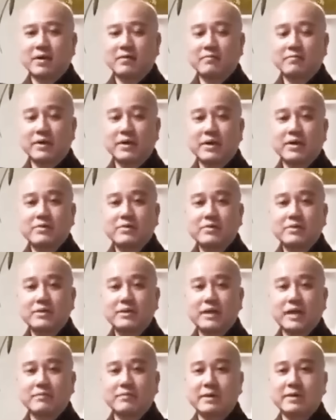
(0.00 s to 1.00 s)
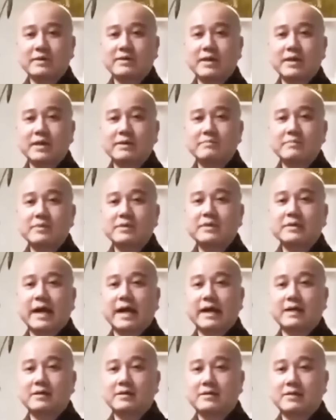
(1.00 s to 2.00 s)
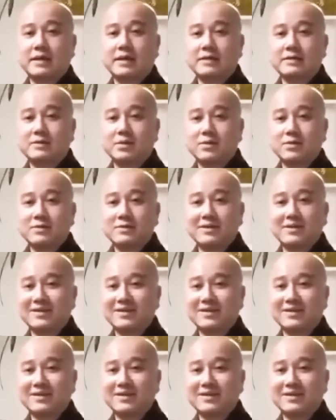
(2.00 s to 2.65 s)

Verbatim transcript: mà nếu người nào bệnh tim mướn hai người khiêng xuống.